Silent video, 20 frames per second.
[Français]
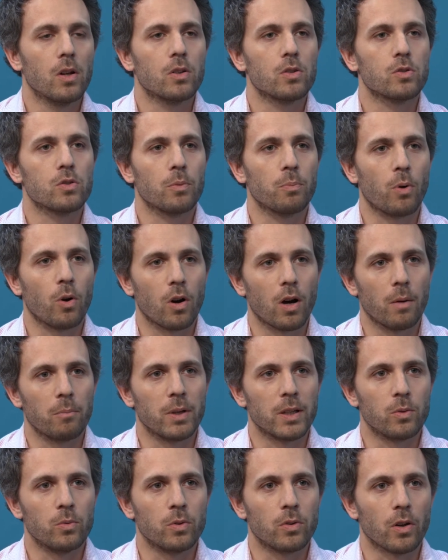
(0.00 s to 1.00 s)
ce programme
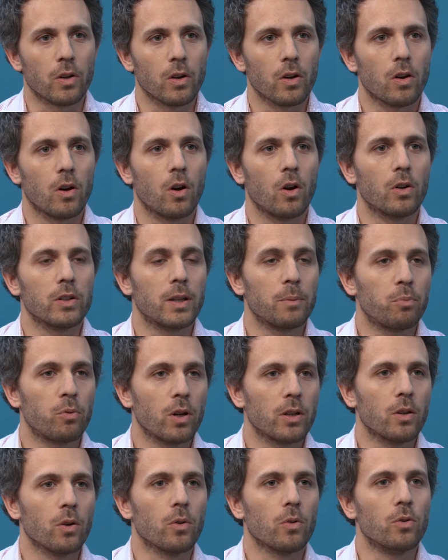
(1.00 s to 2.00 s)
l'égoutteur en
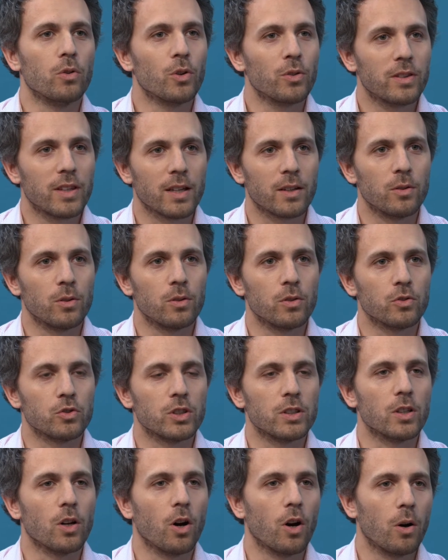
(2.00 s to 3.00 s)
déployant notre technologie